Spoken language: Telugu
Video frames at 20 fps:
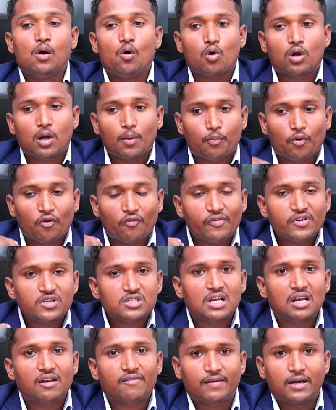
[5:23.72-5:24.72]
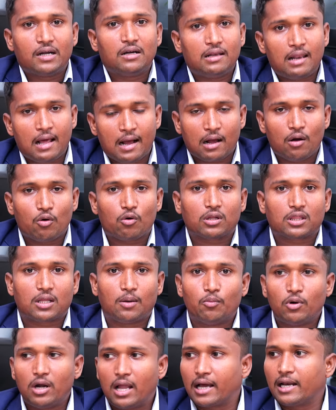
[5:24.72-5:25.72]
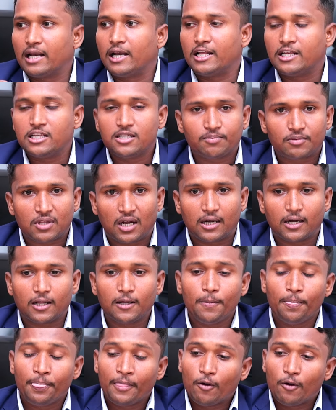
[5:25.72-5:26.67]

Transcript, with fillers: ఒక ప్రొఫెషనల్ ఫ్రెండ్ లాగా ఒక తమ్ముళ్లాగా నేను ఏం చెప్తా అంటే